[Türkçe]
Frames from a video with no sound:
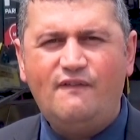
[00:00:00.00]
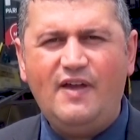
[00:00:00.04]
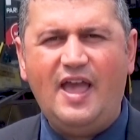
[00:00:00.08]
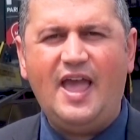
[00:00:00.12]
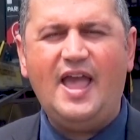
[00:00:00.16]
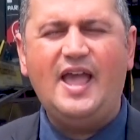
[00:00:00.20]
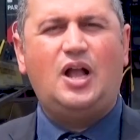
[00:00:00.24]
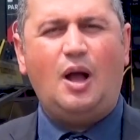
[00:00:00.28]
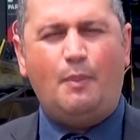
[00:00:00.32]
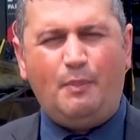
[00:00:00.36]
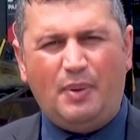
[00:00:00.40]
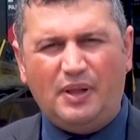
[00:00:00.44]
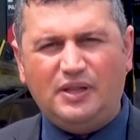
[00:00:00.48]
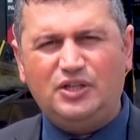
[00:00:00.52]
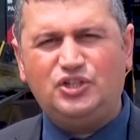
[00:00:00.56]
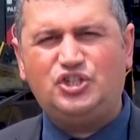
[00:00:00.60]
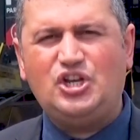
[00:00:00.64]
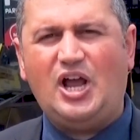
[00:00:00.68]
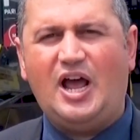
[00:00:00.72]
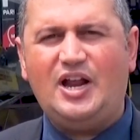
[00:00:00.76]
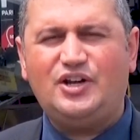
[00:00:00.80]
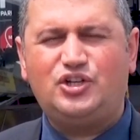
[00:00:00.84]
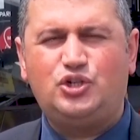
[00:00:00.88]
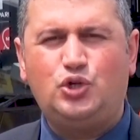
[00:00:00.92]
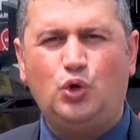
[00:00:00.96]
ve kapalı
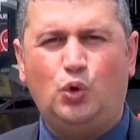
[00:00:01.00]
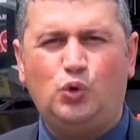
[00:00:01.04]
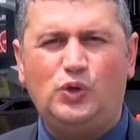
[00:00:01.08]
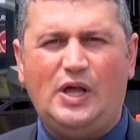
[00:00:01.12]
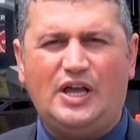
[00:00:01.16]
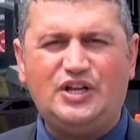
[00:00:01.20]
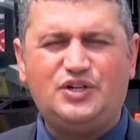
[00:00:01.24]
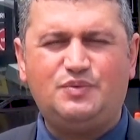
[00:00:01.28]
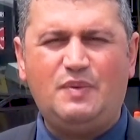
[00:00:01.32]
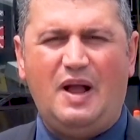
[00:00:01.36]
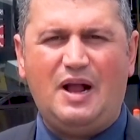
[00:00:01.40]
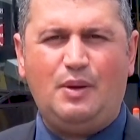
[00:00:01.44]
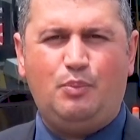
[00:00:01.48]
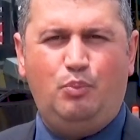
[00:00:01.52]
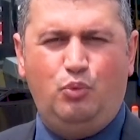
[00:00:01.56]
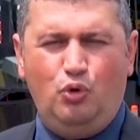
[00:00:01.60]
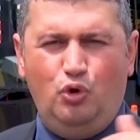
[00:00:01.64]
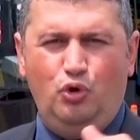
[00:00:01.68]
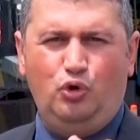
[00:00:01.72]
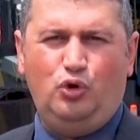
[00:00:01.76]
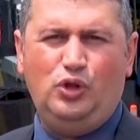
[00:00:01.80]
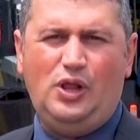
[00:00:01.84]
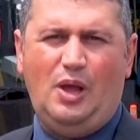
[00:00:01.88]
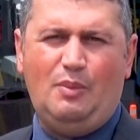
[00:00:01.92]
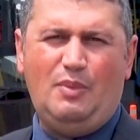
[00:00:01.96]
çarşıya ulaşmak bu
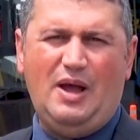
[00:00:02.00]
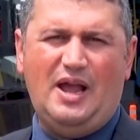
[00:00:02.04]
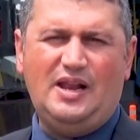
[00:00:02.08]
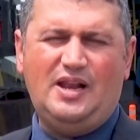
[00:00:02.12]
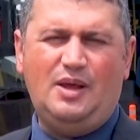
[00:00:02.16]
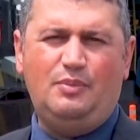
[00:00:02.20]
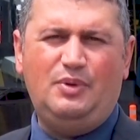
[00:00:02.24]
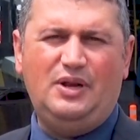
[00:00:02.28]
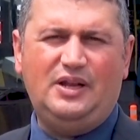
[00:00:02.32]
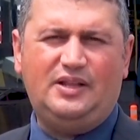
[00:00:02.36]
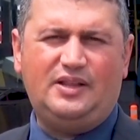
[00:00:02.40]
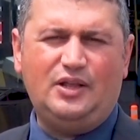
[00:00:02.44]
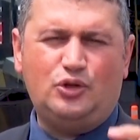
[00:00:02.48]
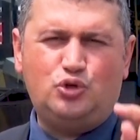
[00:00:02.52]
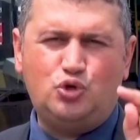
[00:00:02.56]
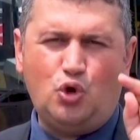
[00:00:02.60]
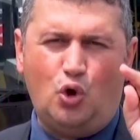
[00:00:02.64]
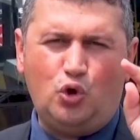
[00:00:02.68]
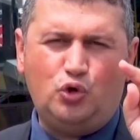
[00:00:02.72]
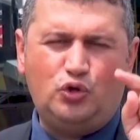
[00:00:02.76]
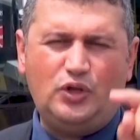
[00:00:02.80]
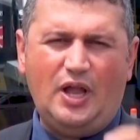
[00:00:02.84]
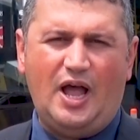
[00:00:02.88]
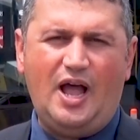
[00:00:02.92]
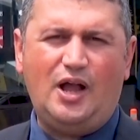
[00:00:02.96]
uygulamayla birlikte
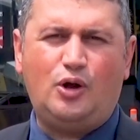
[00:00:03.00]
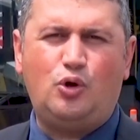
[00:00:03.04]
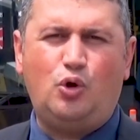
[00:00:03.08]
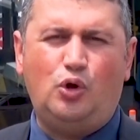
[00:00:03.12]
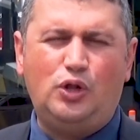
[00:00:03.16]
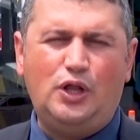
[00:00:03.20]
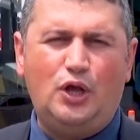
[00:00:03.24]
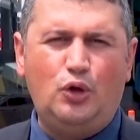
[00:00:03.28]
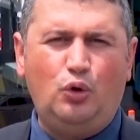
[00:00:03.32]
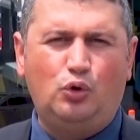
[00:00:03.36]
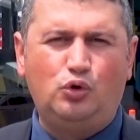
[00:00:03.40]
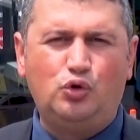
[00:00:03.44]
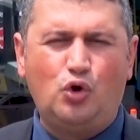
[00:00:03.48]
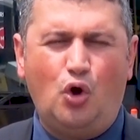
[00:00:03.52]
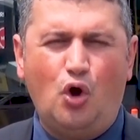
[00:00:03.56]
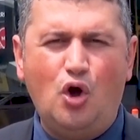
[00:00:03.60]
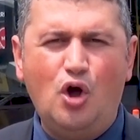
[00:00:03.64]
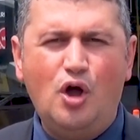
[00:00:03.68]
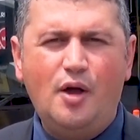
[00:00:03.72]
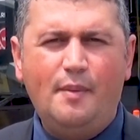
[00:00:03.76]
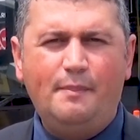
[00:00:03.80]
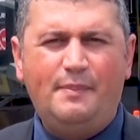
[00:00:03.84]
çok daha kolay oluyor.